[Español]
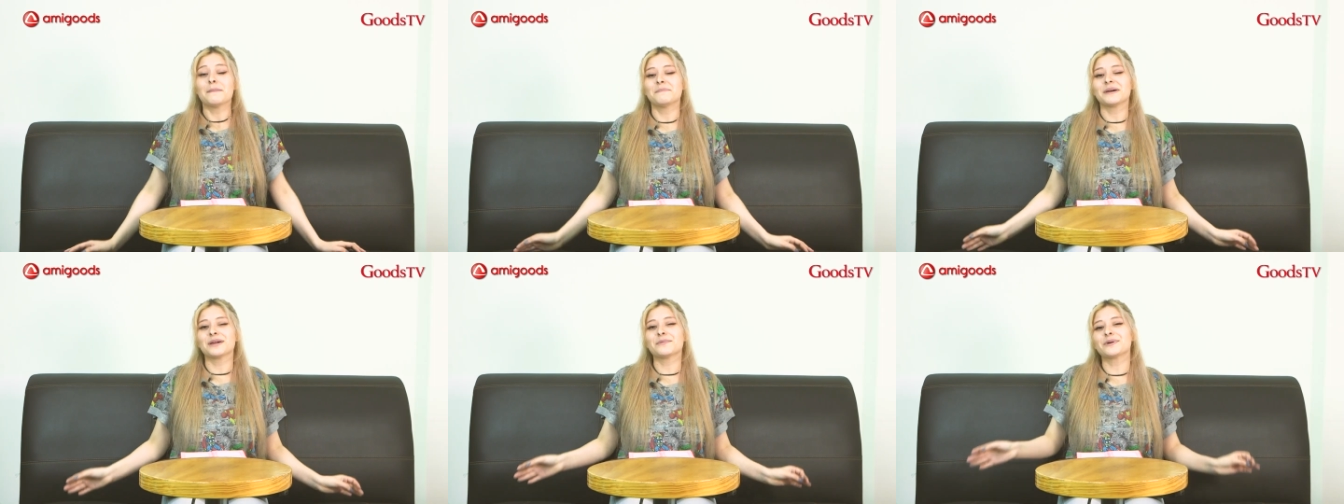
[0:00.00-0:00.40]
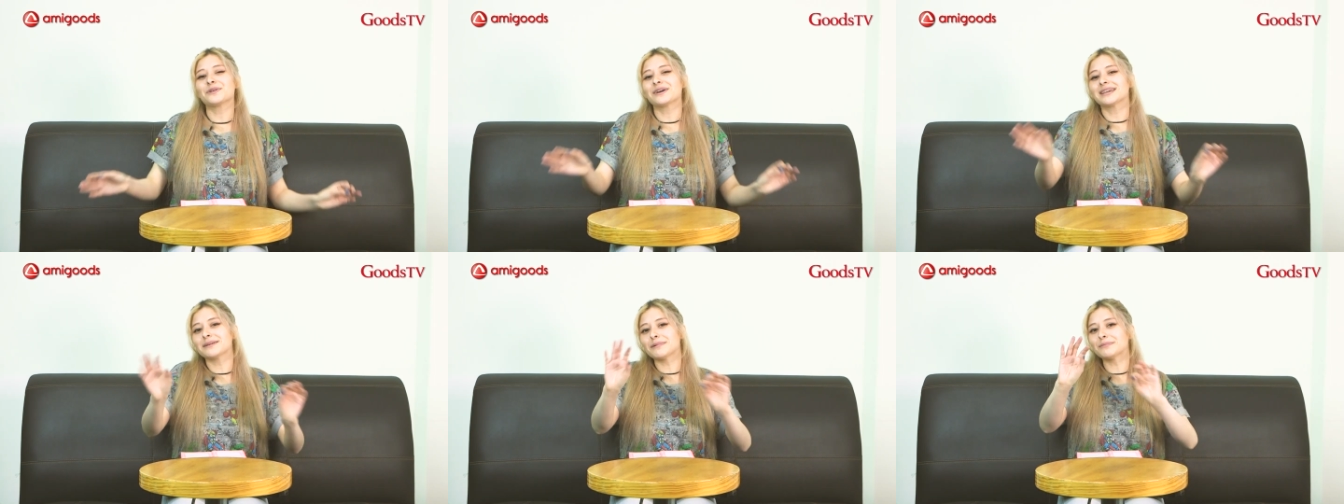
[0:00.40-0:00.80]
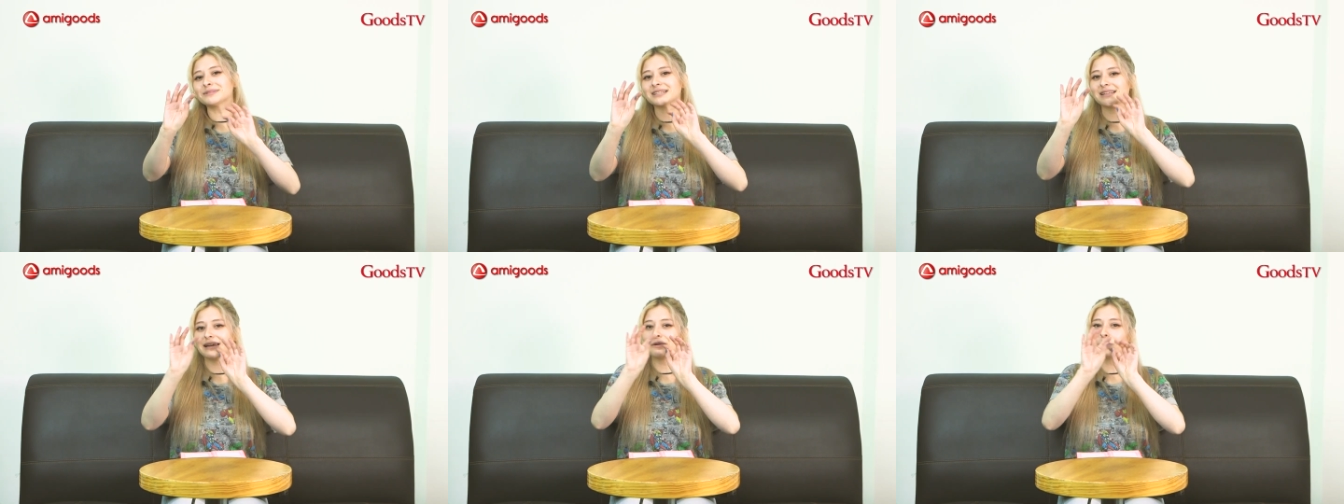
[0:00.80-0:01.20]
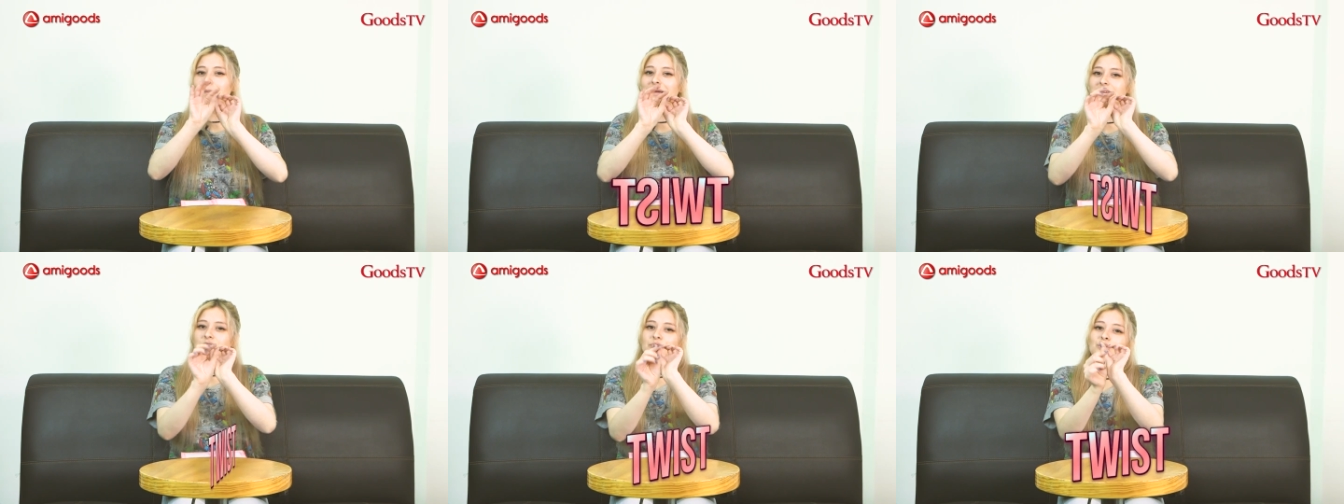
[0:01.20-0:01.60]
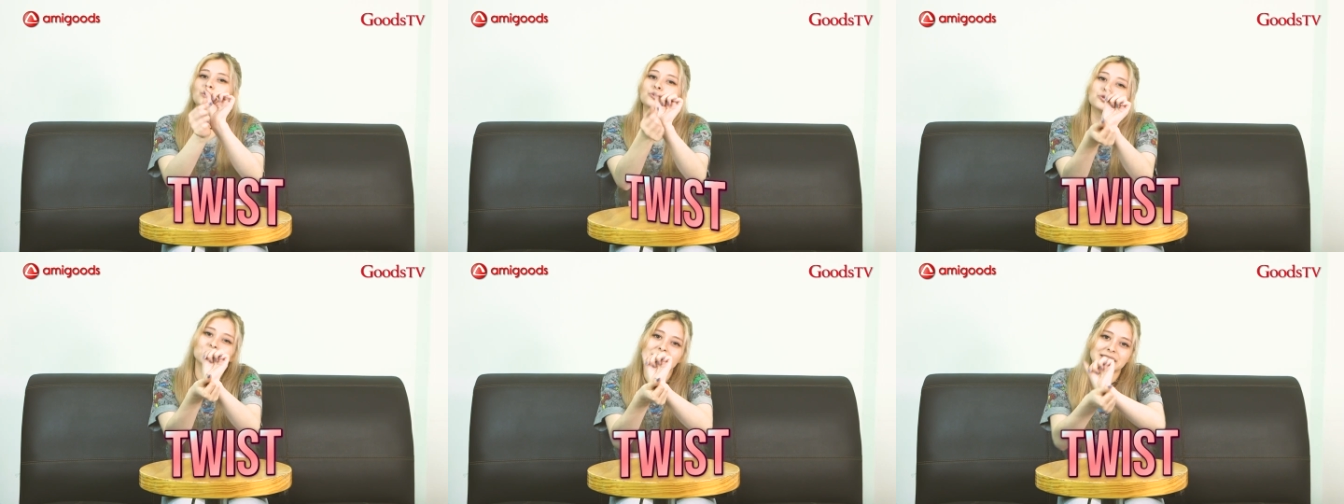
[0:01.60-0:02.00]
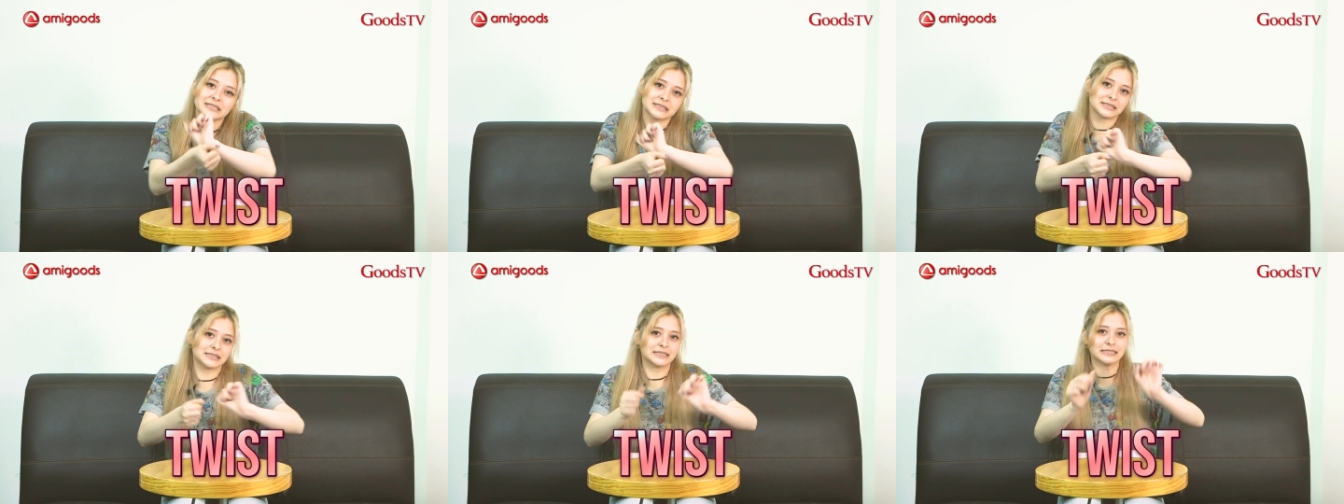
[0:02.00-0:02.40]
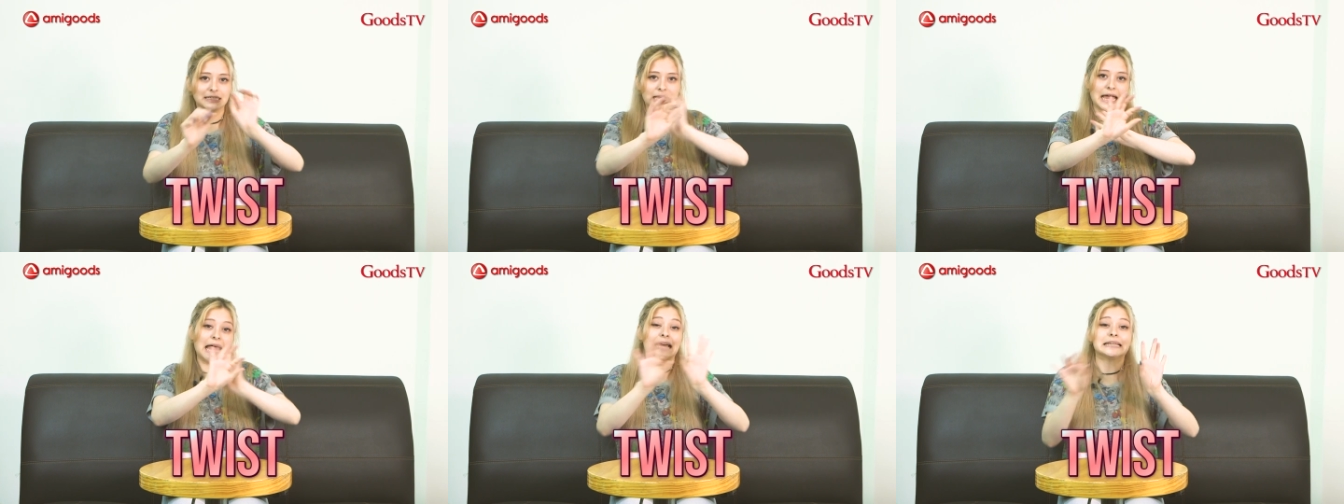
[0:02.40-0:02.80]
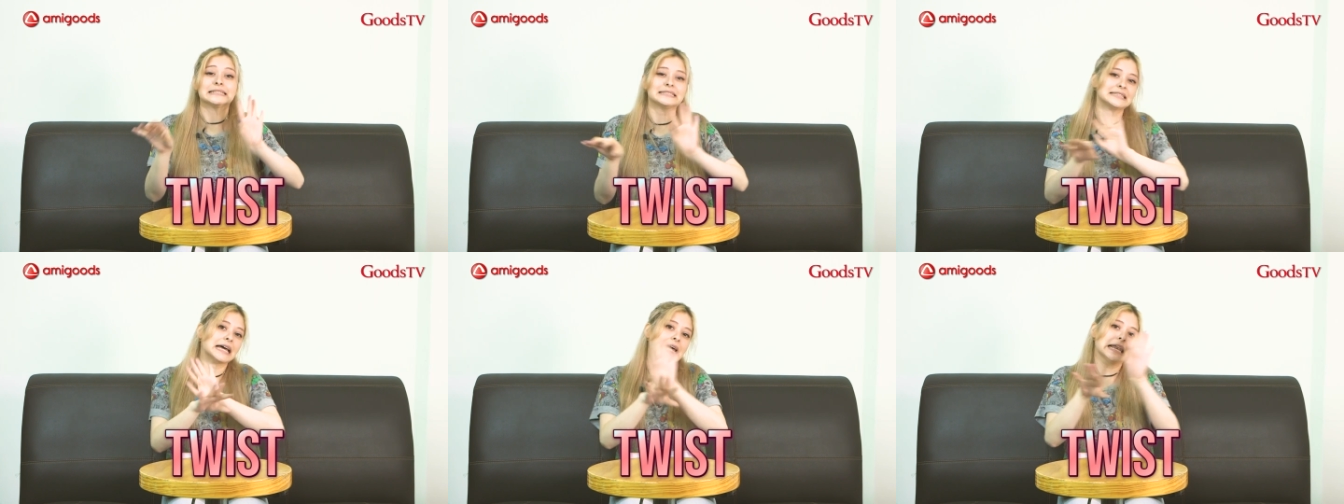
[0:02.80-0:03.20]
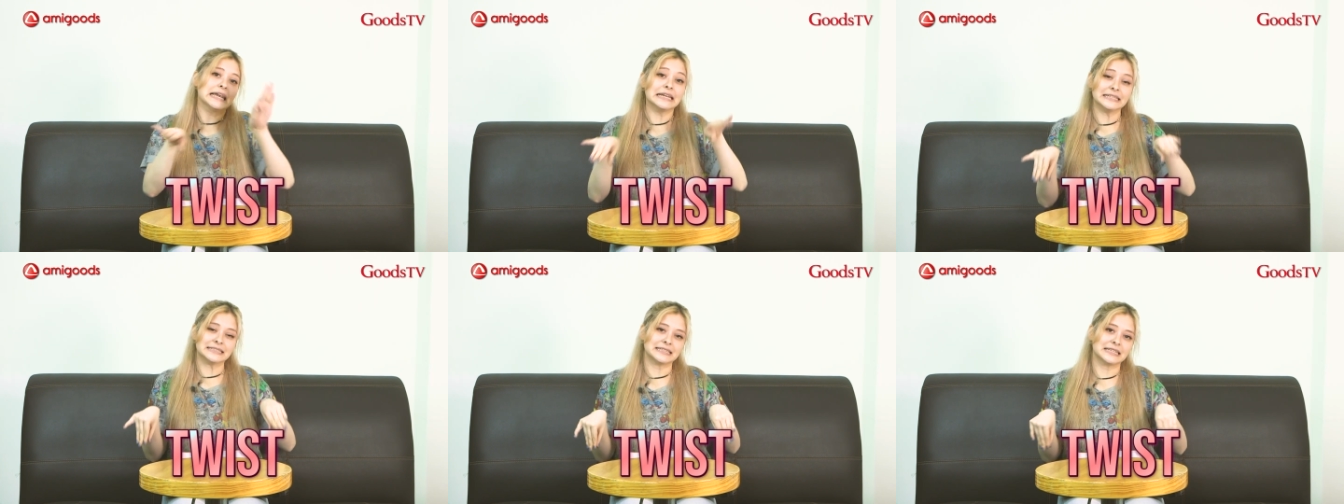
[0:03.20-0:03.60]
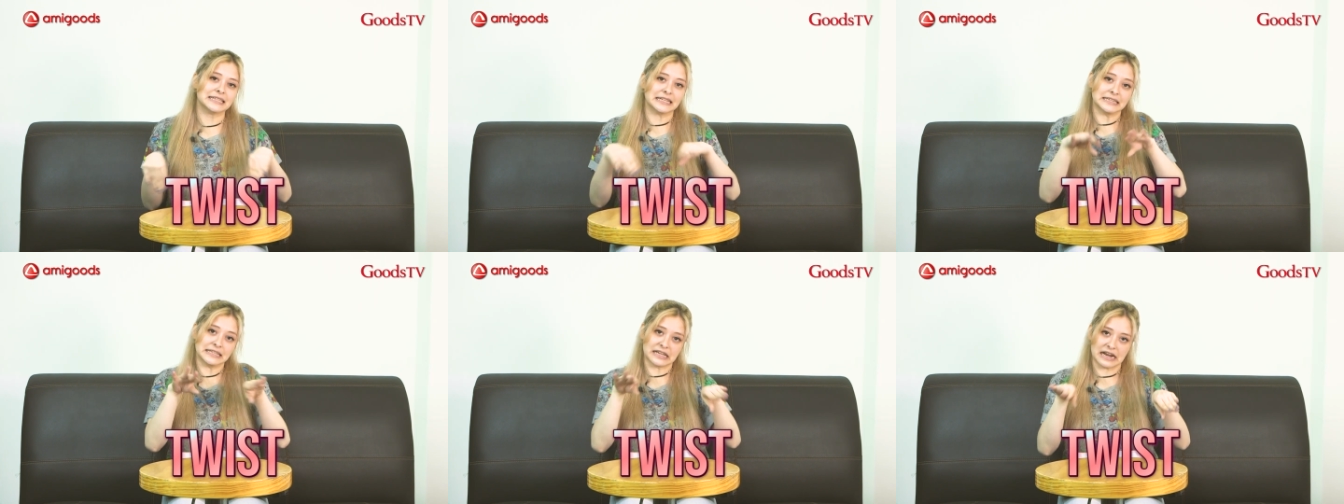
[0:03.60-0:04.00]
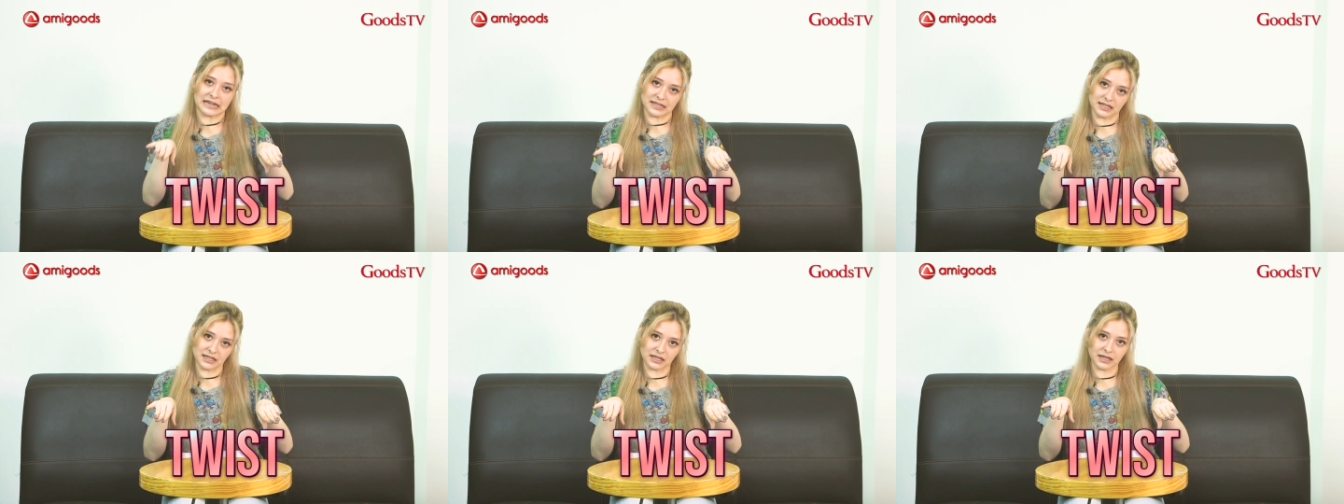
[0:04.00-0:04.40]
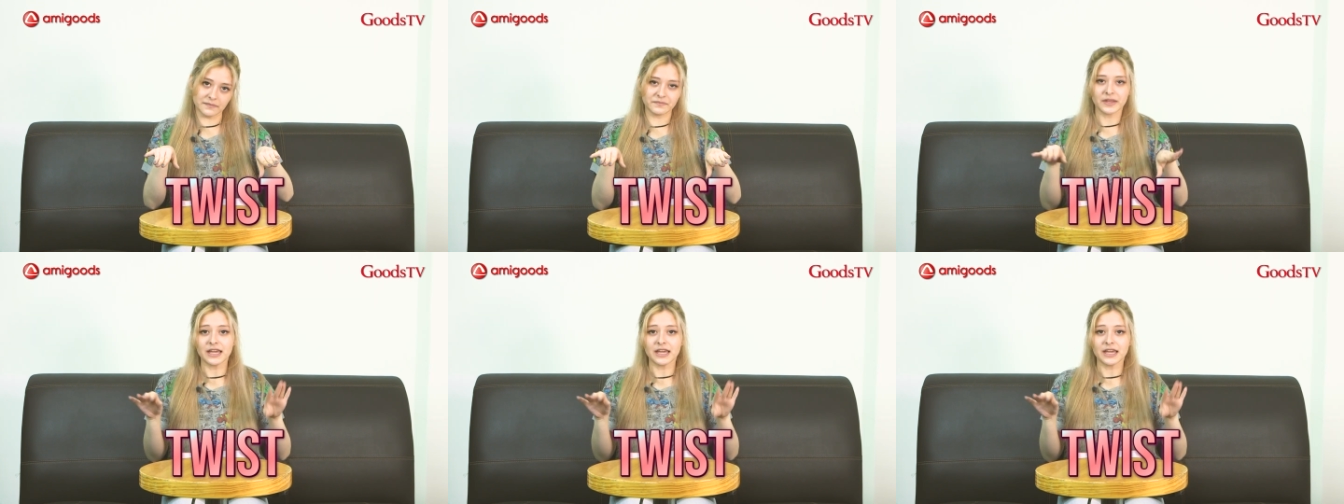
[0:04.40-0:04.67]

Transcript: Pero bueno, aquí vamos a darle un pequeño twist a esta lista tan trágica.